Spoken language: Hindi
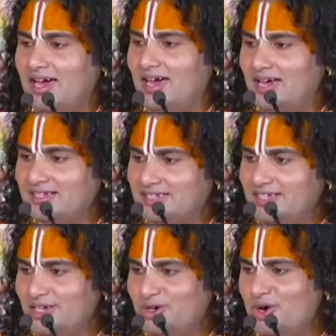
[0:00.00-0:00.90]
ऐसे
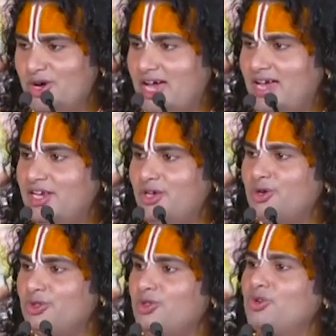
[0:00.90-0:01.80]
देखो कहने
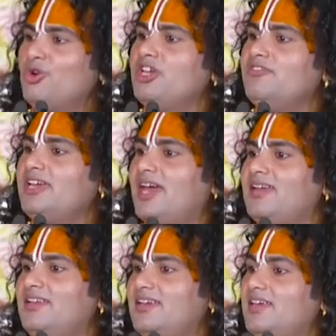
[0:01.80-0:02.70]
को तो कोई भी कह
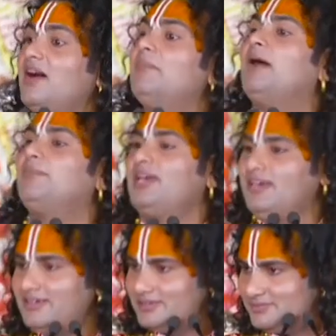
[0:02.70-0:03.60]
दे कि हम आपके हैं